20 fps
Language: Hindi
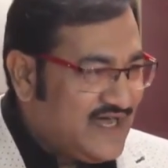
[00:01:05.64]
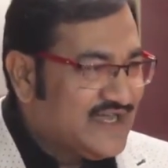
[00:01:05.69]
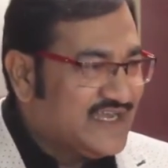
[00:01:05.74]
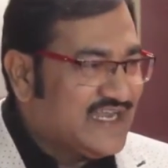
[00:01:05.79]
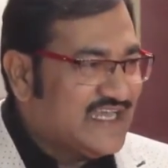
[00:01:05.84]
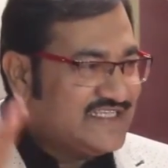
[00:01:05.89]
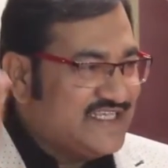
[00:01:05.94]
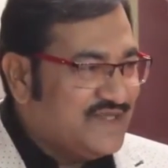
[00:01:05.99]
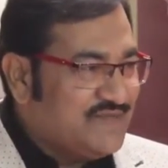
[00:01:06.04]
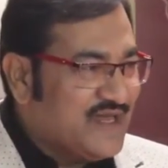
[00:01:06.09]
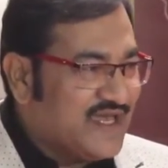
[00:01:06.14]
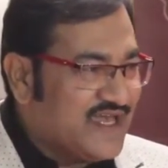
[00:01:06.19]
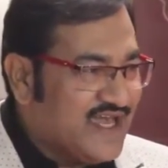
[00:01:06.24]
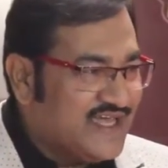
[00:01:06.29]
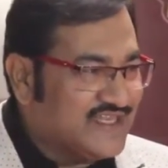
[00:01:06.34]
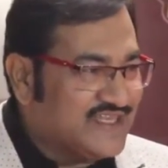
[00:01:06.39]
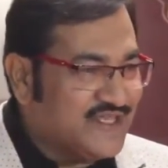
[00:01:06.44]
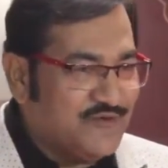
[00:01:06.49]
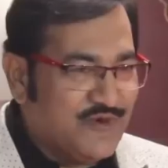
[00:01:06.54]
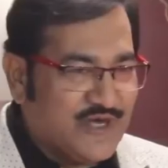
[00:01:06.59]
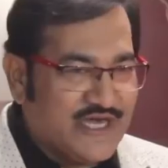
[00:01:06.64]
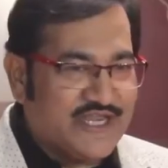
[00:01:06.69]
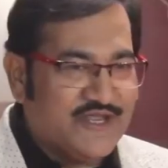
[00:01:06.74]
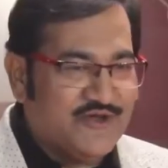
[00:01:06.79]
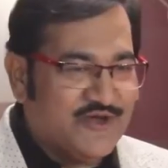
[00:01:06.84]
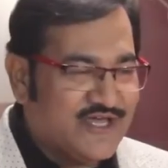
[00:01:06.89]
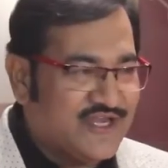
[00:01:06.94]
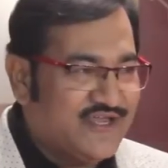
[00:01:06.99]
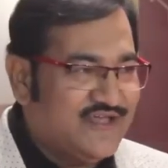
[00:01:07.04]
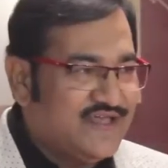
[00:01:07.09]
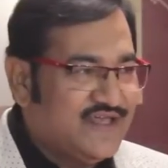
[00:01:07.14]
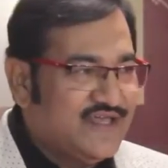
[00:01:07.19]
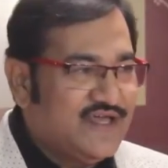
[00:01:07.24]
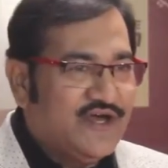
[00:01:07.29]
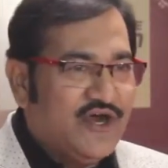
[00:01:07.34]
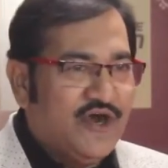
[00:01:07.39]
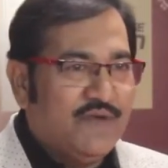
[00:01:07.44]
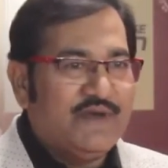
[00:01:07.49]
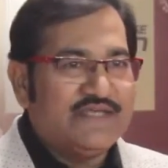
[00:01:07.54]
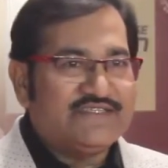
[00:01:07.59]
अंग्रेज़ी में कहते वगैरह
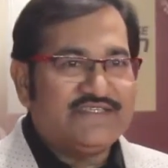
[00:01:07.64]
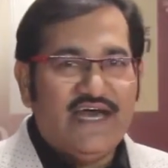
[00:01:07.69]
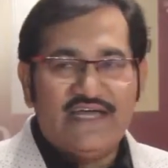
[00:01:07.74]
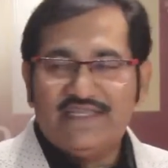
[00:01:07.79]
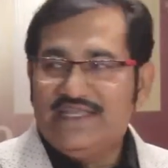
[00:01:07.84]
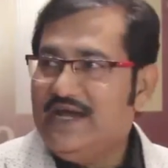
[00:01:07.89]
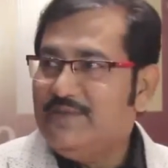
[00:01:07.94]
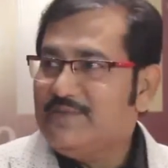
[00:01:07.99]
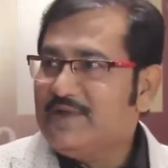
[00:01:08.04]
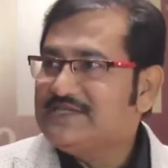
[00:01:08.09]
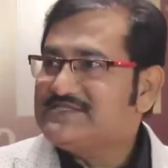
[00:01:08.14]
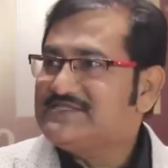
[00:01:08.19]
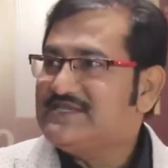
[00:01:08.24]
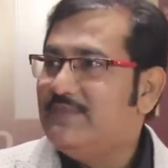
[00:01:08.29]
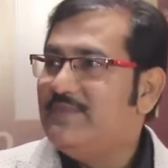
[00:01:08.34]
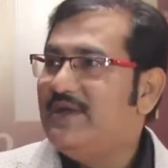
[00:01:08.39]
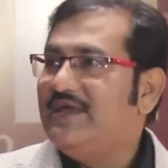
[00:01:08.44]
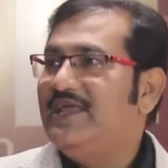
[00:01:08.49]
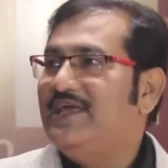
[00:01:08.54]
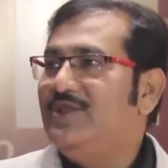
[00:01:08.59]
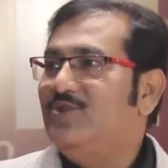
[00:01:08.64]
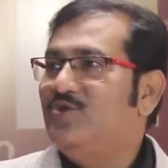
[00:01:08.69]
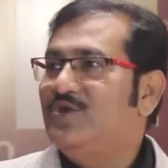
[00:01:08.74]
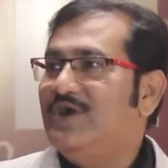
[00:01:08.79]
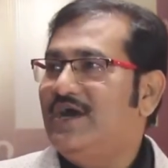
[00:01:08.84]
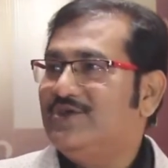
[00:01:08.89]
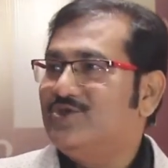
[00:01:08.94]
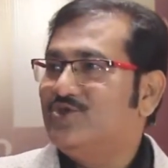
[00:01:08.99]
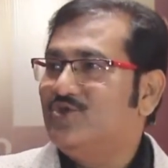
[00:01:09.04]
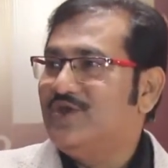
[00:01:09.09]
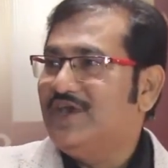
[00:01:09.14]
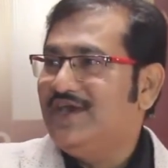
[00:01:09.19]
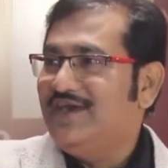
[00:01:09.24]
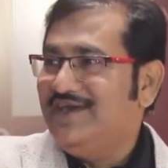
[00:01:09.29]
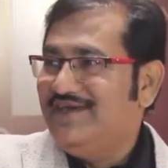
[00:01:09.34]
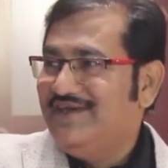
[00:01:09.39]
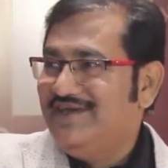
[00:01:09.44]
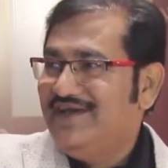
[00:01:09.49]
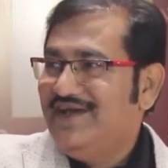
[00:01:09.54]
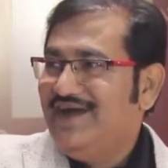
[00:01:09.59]
वगैरह मैं ज़्यादा आपका समय नहीं लूँगा
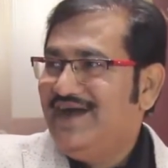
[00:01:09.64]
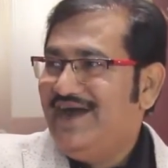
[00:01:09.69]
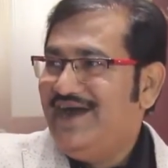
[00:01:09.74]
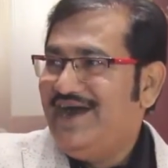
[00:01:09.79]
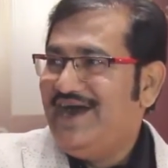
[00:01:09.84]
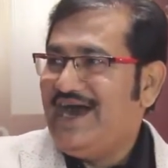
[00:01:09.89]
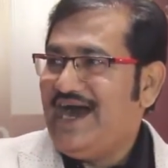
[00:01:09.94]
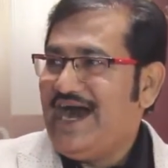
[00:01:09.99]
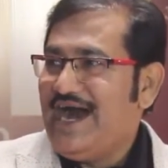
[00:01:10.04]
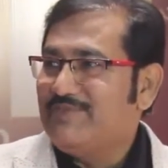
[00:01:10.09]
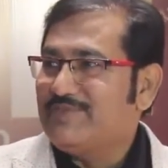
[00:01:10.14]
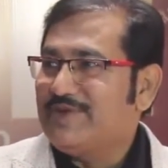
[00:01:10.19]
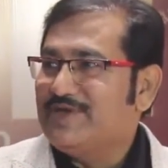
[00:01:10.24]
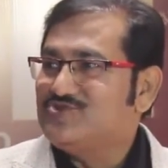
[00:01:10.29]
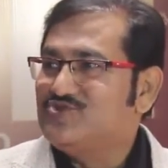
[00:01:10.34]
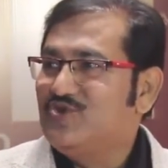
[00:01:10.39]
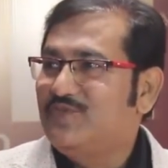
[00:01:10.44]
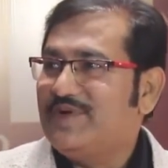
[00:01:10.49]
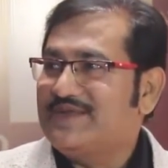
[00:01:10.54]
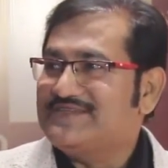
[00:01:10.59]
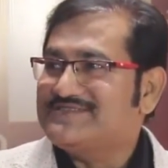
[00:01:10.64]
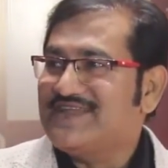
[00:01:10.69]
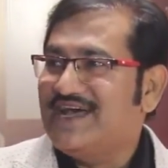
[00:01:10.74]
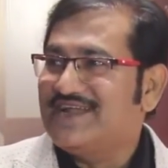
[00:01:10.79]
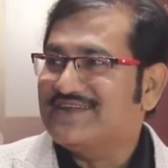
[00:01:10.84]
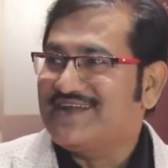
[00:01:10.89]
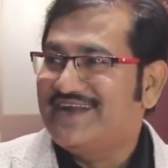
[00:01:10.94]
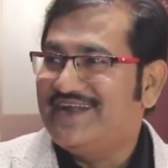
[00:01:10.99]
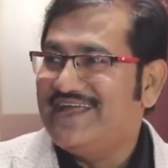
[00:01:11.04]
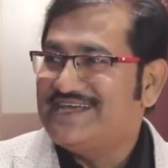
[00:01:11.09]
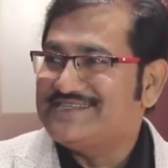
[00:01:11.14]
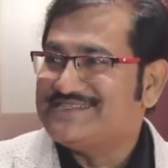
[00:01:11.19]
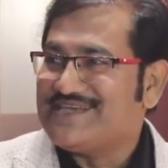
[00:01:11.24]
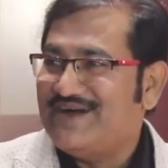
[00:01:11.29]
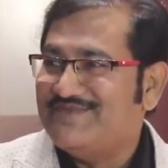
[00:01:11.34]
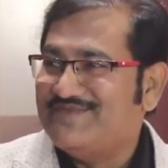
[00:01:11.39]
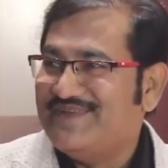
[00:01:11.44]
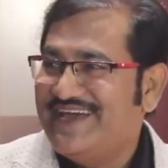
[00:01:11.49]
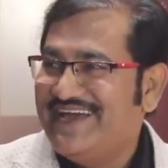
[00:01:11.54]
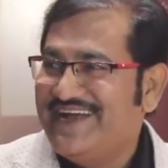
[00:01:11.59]
क्योंकि आपके सुपरस्टार खड़े हैं
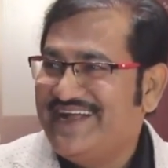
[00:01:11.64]
सामने